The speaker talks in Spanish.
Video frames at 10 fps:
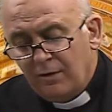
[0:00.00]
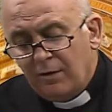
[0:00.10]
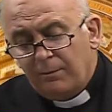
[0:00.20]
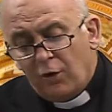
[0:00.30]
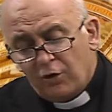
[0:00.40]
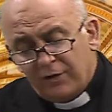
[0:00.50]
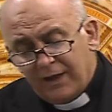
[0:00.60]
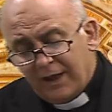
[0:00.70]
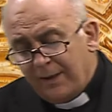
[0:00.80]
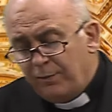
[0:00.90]
Pocos
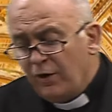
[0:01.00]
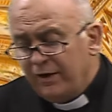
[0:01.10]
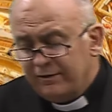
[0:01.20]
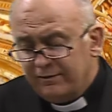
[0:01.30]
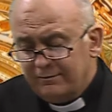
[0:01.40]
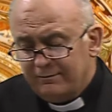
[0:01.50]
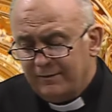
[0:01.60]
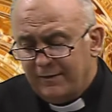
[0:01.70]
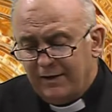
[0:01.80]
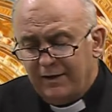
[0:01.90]
días después,
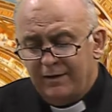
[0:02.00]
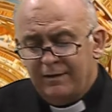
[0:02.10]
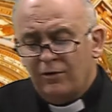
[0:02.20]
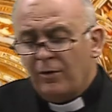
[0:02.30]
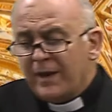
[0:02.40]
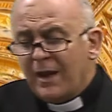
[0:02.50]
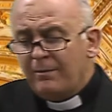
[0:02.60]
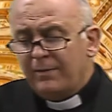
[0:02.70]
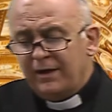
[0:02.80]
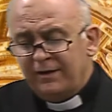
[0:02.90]
en
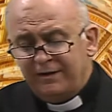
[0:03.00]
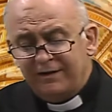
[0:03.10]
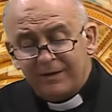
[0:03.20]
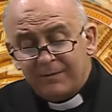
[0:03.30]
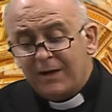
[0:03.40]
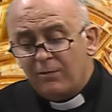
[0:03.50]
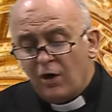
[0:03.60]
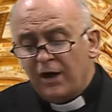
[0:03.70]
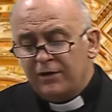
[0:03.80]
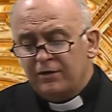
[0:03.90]
noviembre de ese
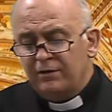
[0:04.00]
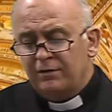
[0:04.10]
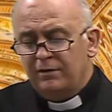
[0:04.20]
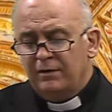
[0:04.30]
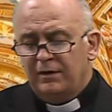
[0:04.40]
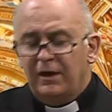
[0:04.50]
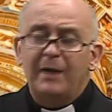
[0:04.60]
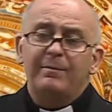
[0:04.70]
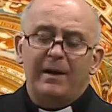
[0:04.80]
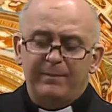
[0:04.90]
mismo año,
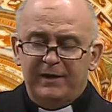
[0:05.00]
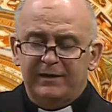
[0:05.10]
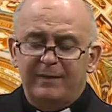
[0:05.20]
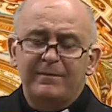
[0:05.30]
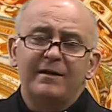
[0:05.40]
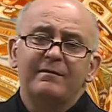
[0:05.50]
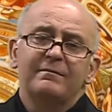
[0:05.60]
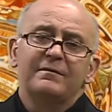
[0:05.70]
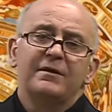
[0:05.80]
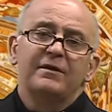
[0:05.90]
el Papa también,
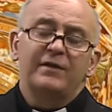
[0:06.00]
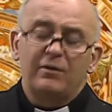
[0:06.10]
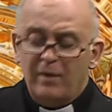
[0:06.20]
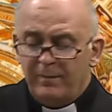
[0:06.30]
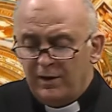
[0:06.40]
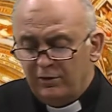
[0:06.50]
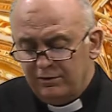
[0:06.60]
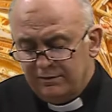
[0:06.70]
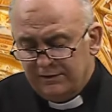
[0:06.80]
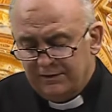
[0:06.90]
San Juan Pablo,
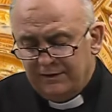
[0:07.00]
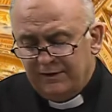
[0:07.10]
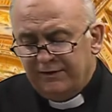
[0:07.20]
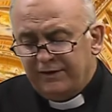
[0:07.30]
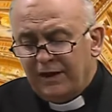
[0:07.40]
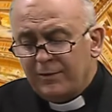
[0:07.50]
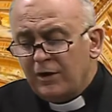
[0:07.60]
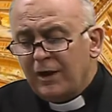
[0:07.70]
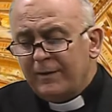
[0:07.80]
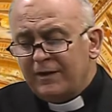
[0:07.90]
celebró
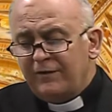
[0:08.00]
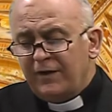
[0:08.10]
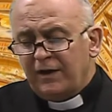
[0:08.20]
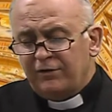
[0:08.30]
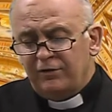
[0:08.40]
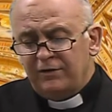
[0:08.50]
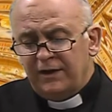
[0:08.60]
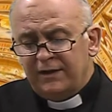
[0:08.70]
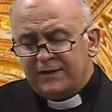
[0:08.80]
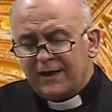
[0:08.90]
la beatificación
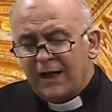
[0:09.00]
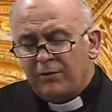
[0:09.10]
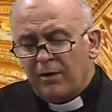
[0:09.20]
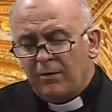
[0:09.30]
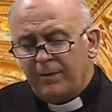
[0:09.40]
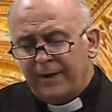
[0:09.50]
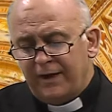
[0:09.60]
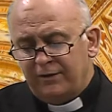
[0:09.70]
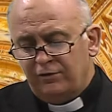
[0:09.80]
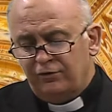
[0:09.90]
de tres nuevos
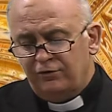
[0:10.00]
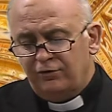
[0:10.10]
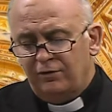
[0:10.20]
beatos,